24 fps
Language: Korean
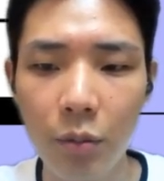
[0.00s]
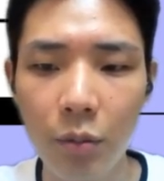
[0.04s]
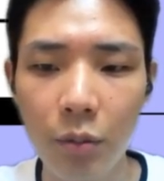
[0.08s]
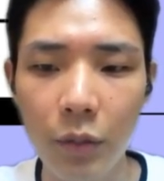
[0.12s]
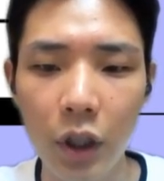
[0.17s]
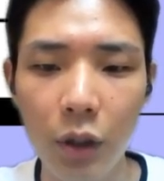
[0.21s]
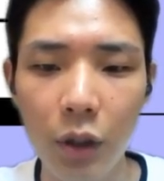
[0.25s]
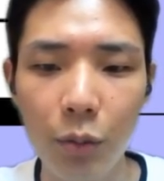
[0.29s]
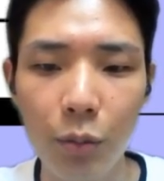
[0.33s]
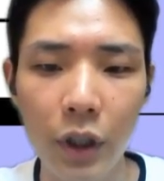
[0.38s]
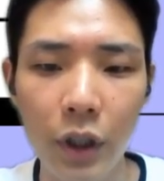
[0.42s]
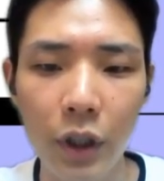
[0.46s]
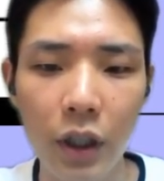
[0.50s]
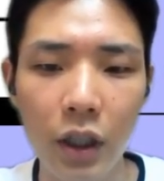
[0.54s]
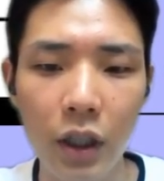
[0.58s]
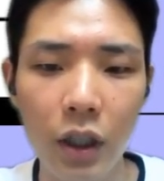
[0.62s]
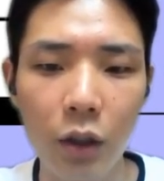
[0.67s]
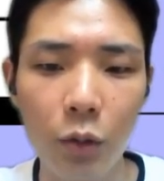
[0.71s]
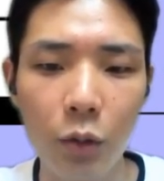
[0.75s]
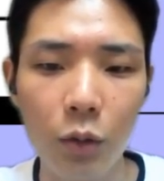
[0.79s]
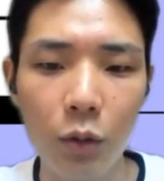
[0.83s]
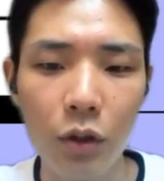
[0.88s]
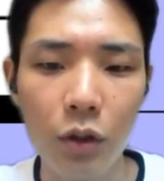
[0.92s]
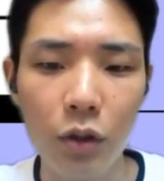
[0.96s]

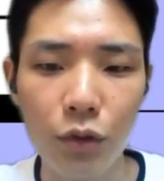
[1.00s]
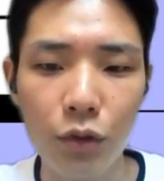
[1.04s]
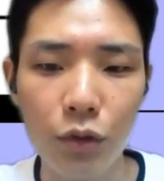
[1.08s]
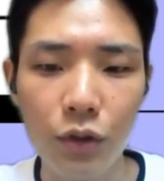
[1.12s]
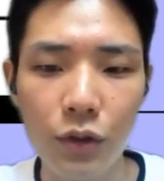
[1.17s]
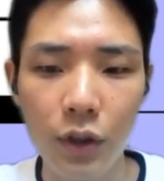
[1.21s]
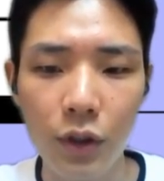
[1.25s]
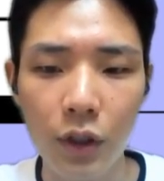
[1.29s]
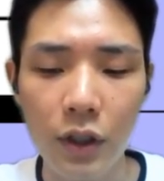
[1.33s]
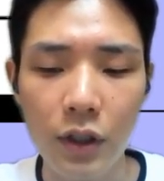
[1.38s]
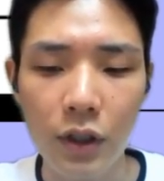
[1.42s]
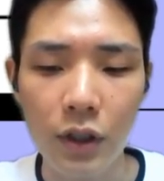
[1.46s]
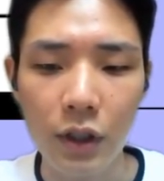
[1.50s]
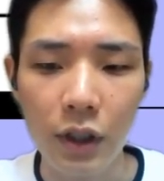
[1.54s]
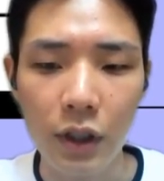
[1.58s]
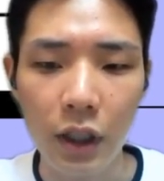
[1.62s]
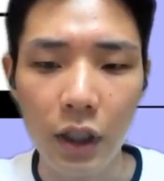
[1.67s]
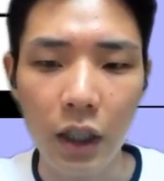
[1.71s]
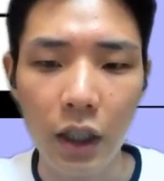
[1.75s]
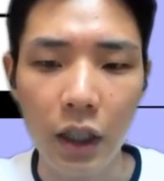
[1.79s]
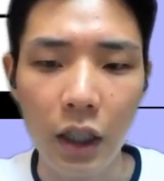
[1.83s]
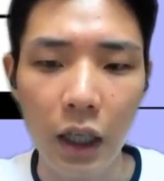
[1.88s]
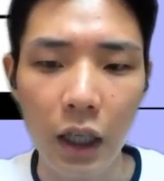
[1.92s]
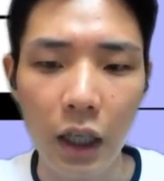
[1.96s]
와이파이가 코드를 분석했을
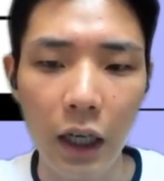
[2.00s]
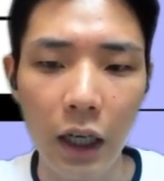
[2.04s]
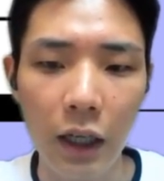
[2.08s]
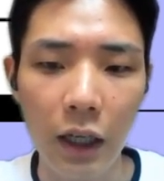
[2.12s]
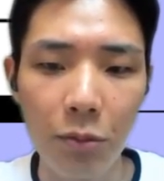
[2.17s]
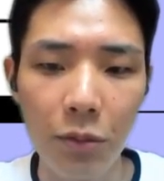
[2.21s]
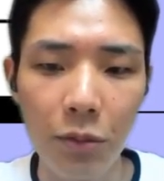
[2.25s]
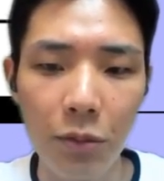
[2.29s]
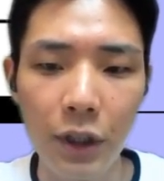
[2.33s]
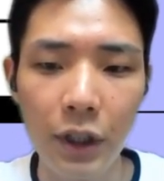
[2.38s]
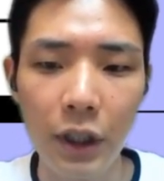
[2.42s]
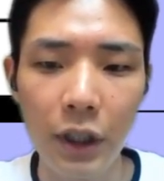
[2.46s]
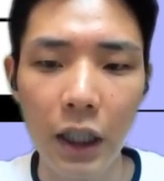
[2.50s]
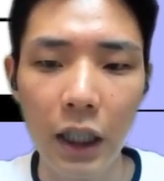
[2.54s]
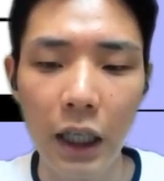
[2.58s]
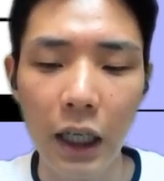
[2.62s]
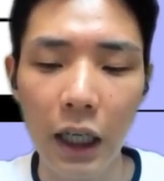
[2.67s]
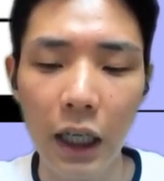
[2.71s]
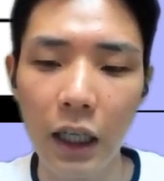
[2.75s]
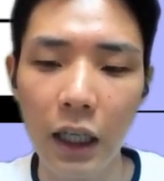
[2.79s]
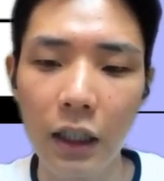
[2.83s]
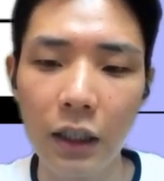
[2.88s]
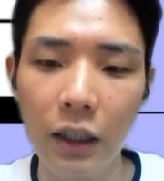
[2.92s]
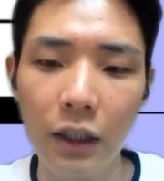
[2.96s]
때 RB나
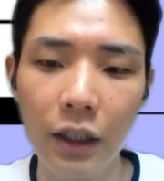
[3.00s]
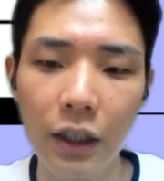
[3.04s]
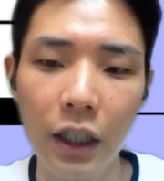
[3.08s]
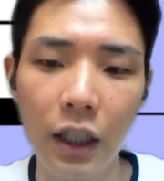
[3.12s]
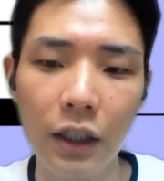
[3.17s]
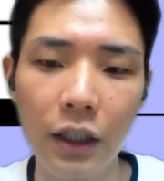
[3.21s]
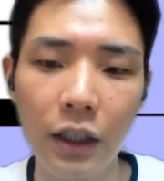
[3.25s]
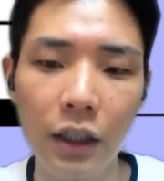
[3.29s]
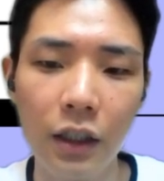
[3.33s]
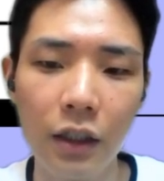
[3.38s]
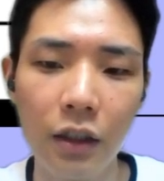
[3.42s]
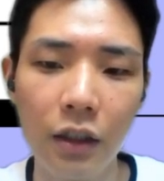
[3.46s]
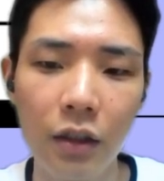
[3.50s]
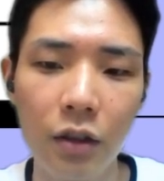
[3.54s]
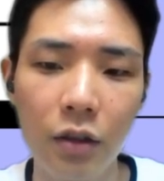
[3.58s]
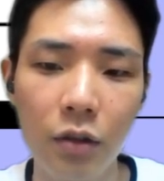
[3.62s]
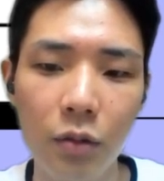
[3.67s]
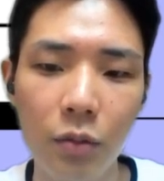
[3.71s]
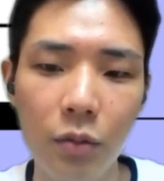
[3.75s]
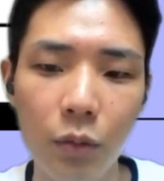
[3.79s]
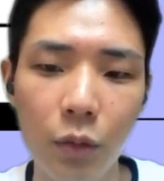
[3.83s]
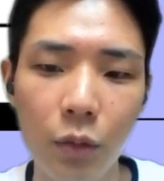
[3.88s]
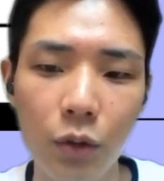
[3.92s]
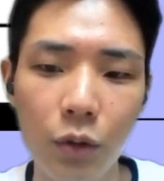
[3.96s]
R이 아닌
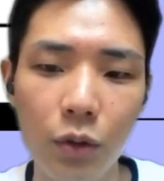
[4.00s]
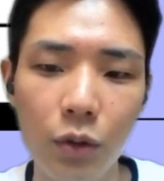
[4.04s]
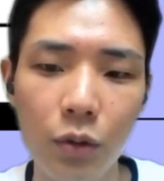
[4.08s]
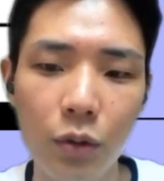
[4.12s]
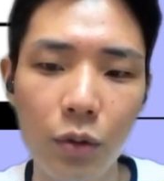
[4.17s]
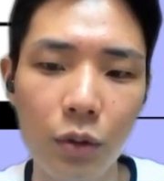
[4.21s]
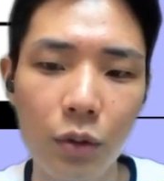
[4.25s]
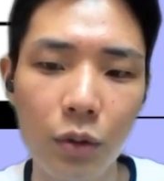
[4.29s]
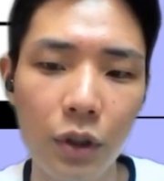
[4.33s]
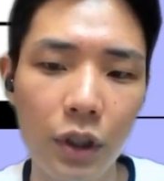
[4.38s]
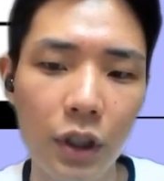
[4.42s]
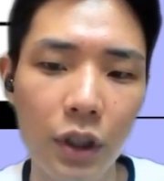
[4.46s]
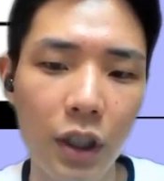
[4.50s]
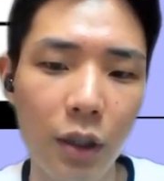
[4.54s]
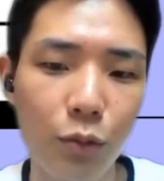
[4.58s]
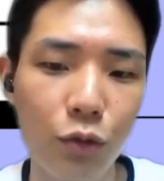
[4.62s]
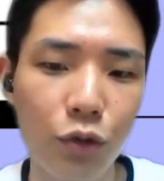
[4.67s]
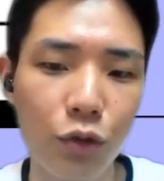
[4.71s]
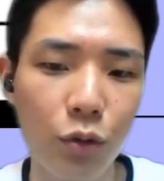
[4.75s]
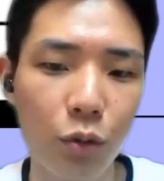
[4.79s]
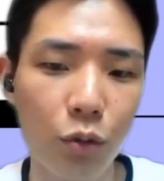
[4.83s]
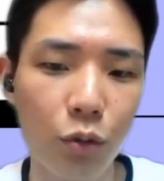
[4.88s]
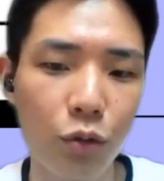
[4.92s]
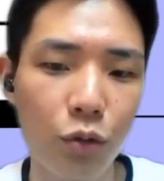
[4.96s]
모드로 이
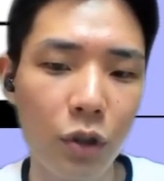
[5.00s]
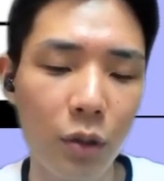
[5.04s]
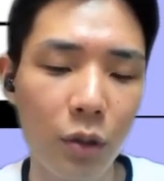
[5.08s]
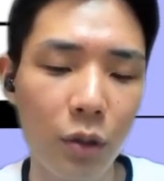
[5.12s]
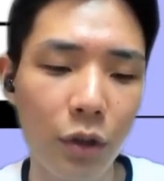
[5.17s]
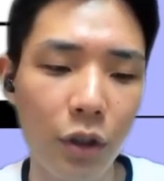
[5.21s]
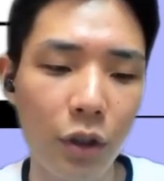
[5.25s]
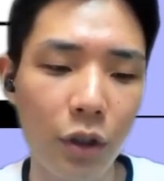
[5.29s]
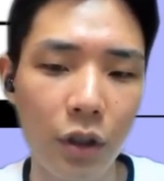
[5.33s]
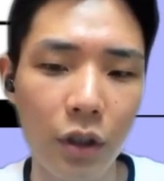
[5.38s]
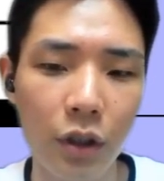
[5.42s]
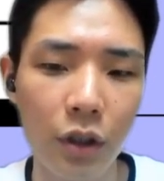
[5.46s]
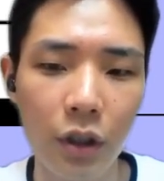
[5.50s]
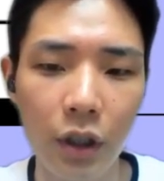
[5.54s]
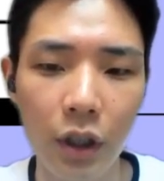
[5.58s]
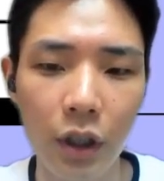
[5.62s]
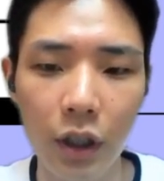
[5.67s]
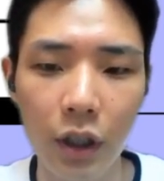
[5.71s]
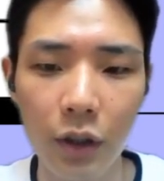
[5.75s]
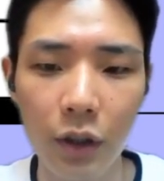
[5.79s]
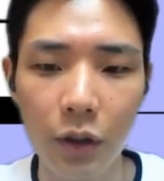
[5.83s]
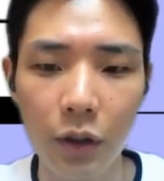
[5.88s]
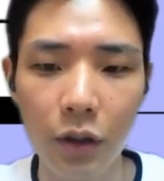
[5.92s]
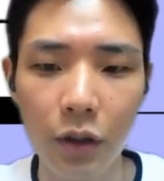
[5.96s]
함수를 호출하면
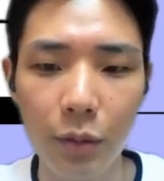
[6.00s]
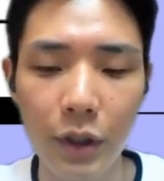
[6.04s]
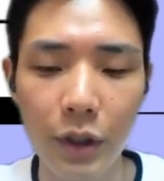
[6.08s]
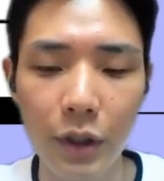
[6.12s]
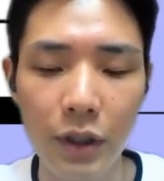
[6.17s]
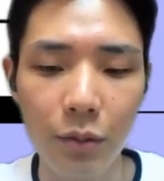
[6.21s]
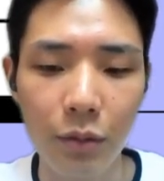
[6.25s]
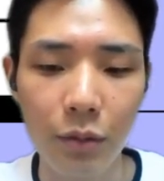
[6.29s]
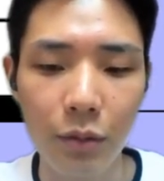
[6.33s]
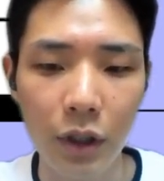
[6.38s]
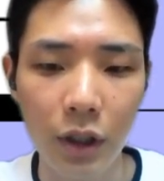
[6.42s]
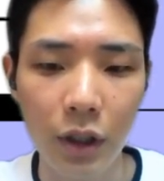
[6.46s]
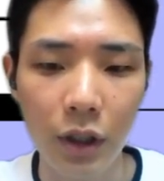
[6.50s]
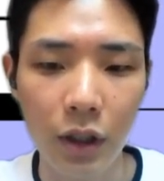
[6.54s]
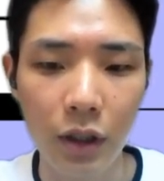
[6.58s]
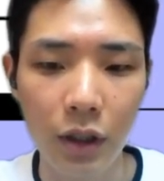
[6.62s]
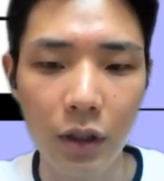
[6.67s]
에러를 뱉습니다.